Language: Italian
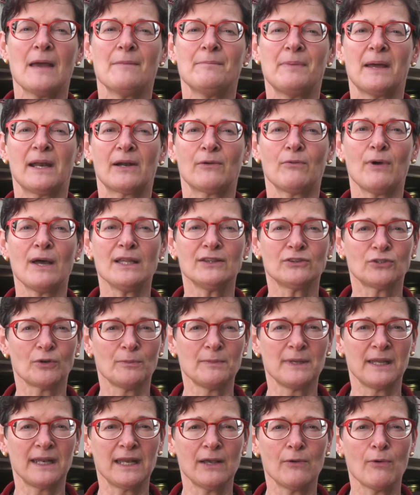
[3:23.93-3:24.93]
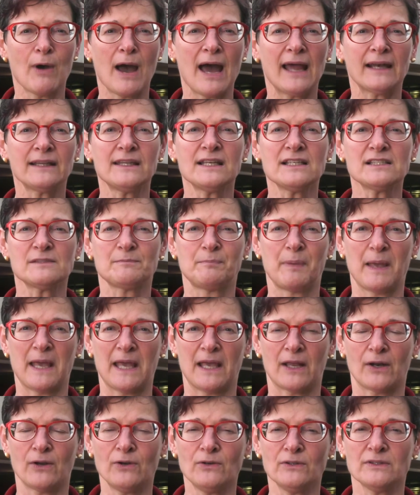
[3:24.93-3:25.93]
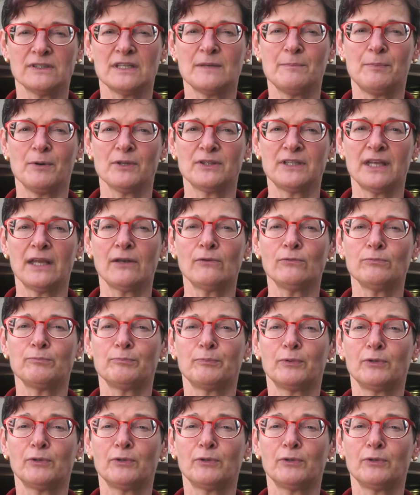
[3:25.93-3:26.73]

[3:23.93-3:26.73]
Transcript: Per quanto mi riguarda spero di poter